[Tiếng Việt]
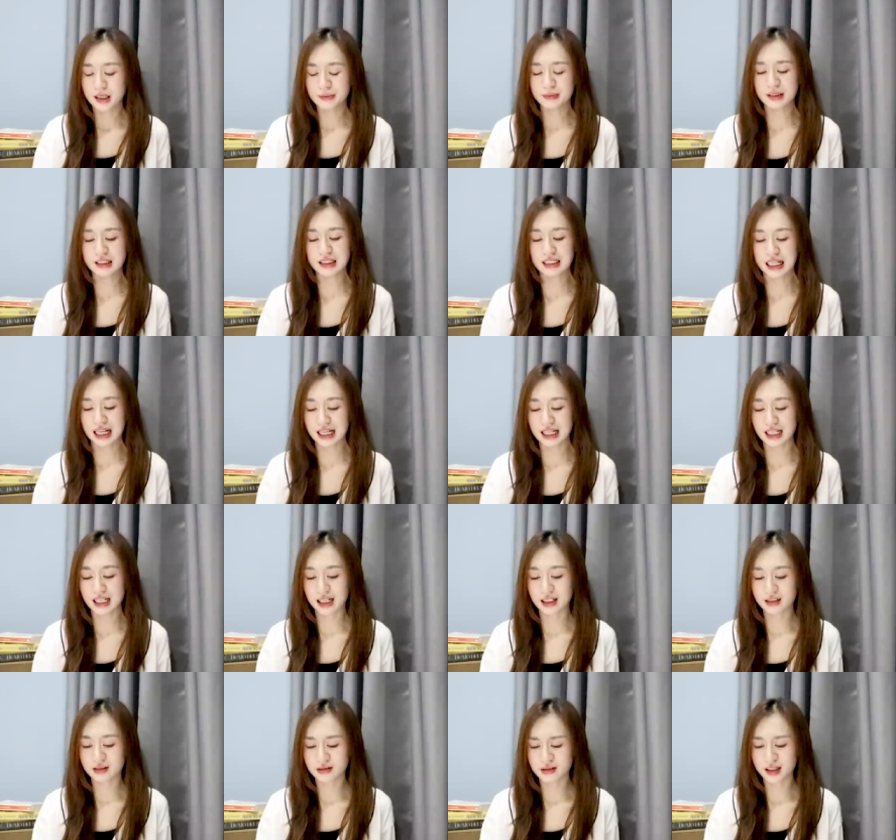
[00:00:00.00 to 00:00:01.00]
mình lại
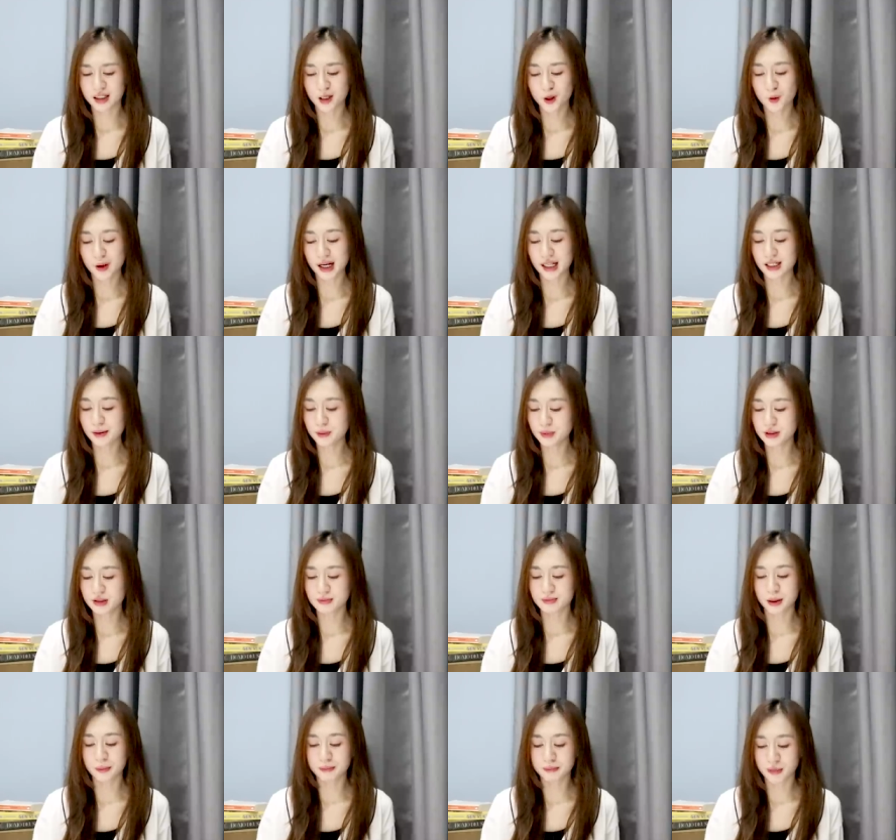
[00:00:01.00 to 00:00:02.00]
là người không hay lấp
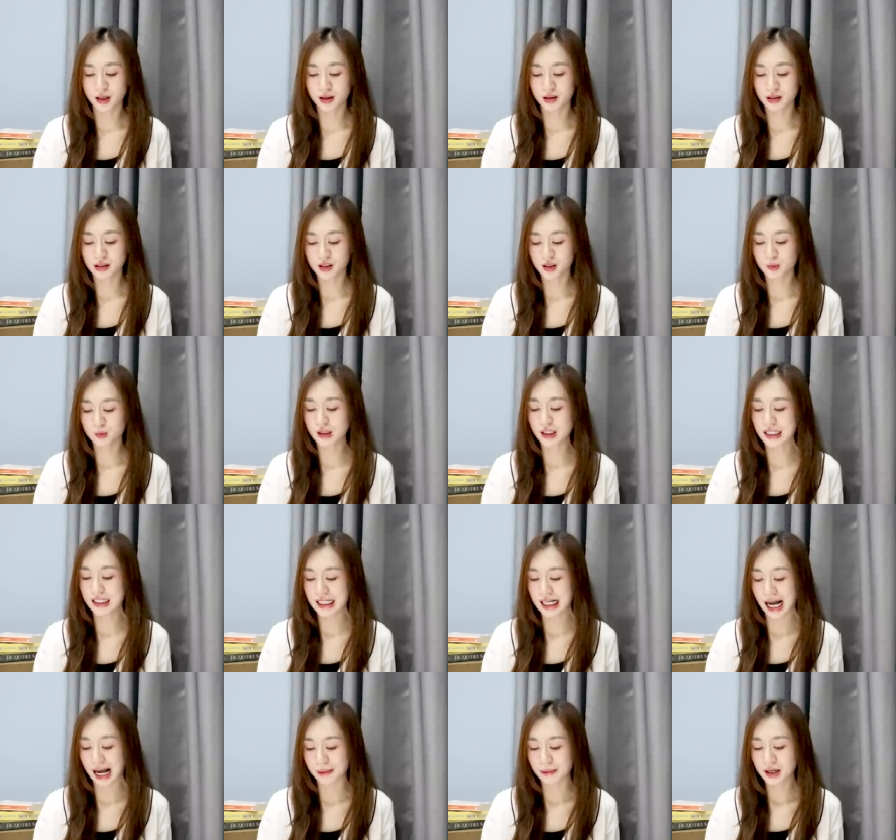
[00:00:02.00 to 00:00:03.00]
lửng mập mờ trong tình
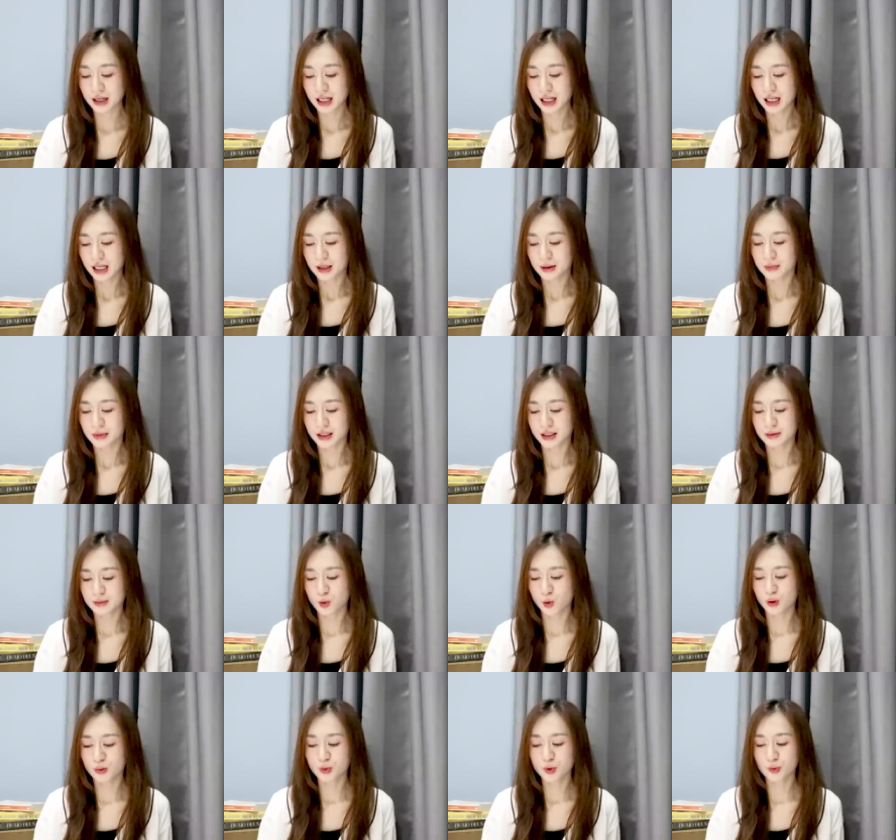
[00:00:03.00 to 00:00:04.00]
cảm
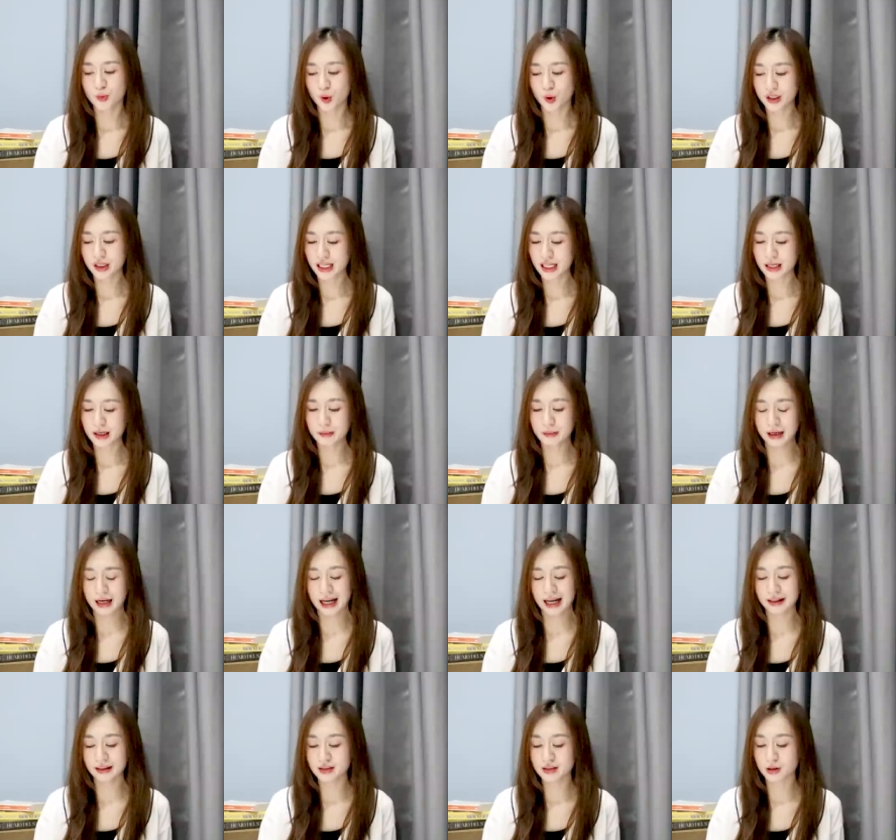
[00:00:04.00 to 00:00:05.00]
mình muốn một mối quan hệ mà
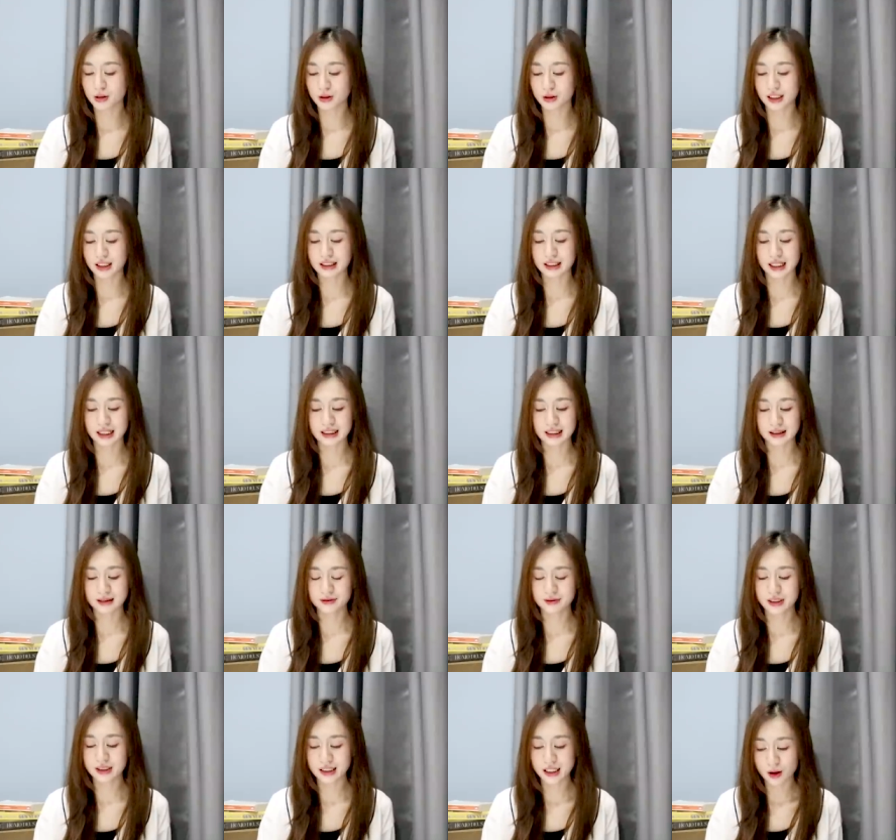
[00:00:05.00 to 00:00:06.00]
hai người có thể thẳng
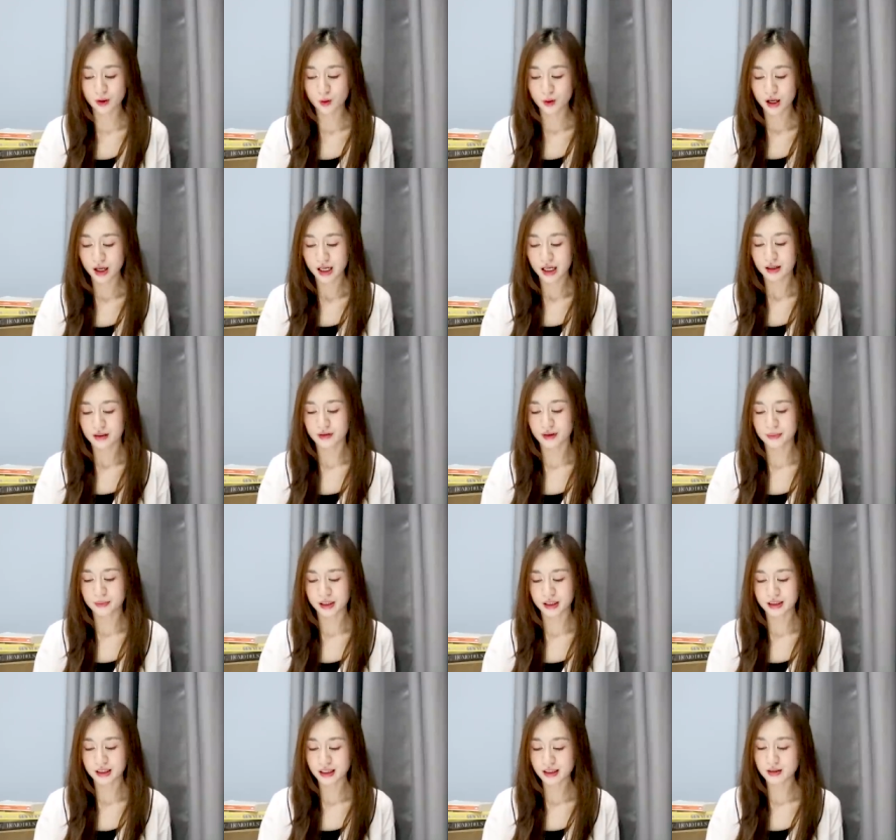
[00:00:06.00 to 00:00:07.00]
thắn với nhau và
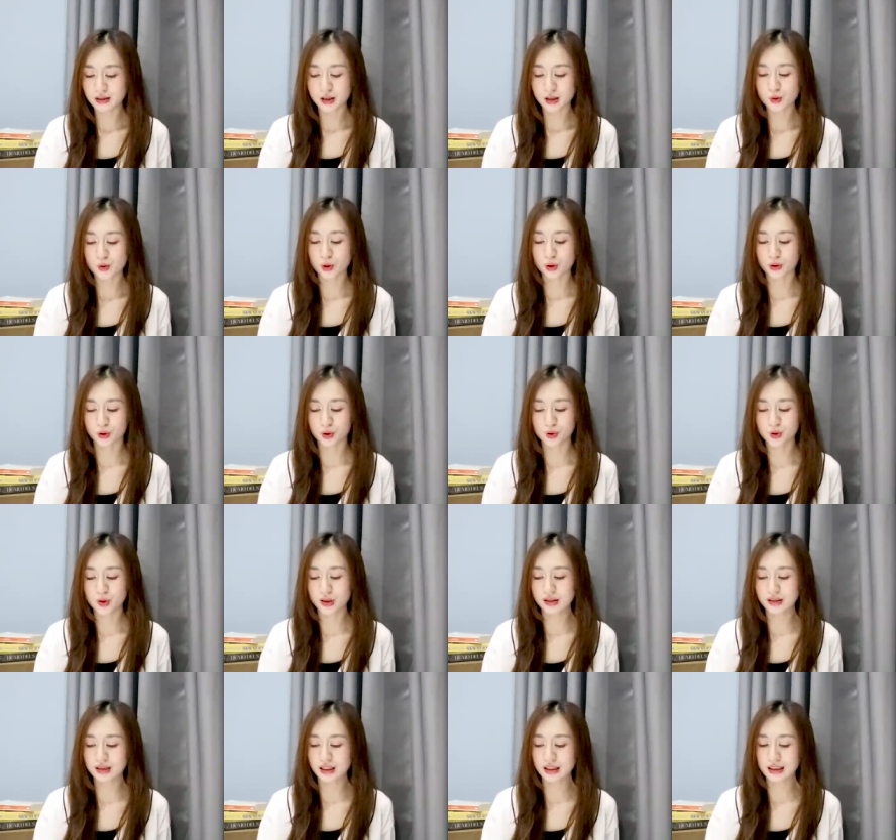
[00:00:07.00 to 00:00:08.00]
mình thích những cuộc nói
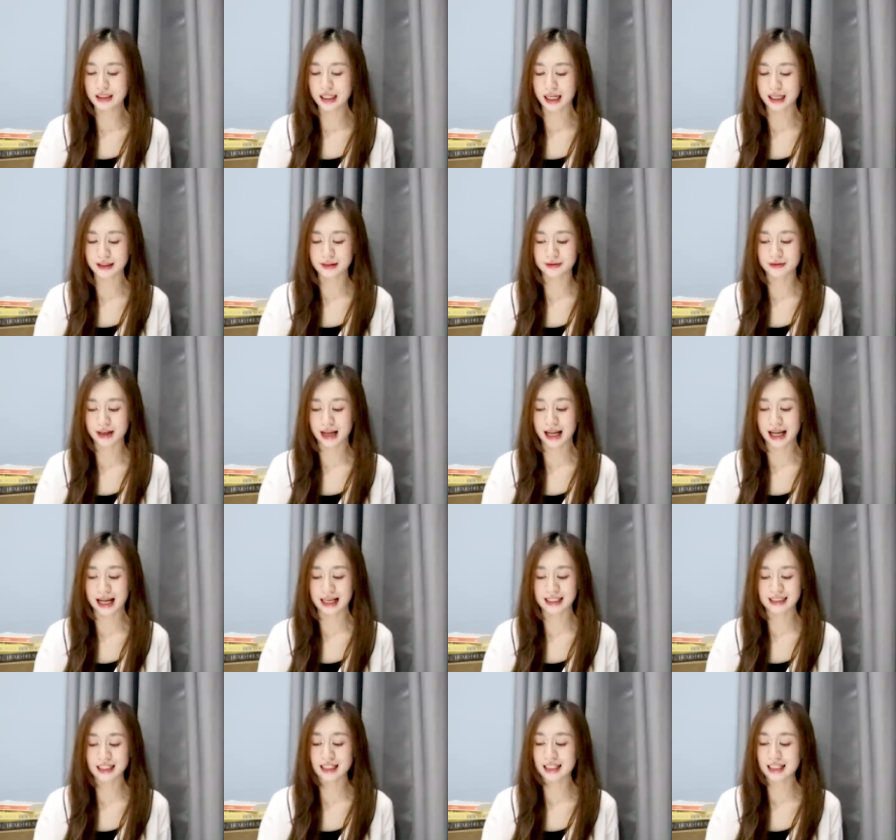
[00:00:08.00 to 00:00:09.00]
chuyện chân thành và
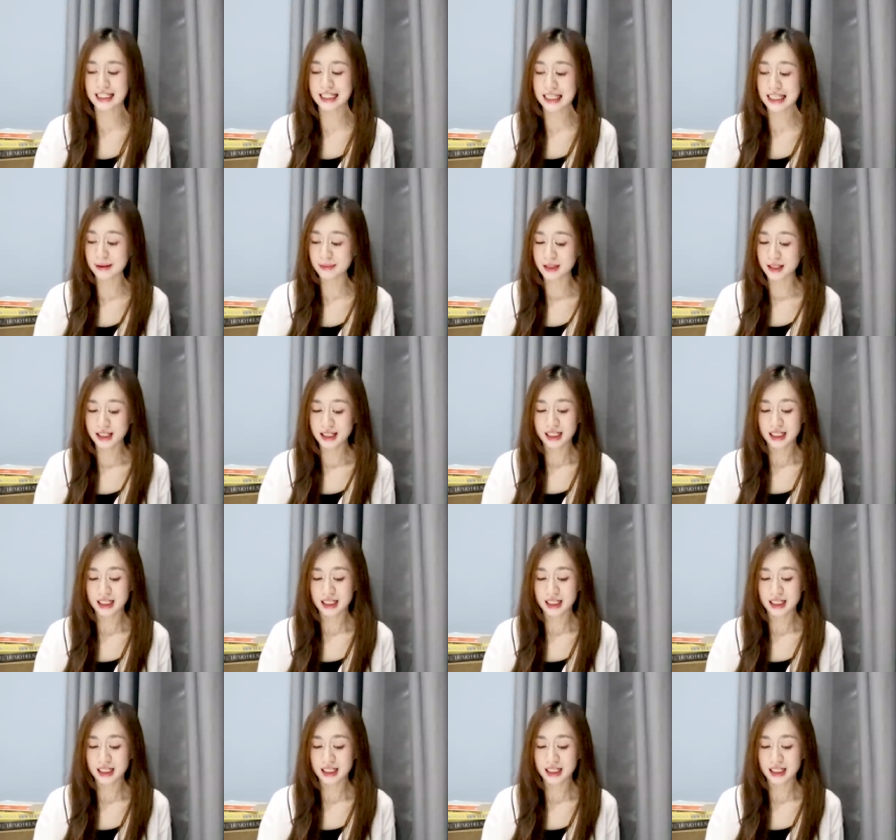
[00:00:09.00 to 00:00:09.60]
rất là deep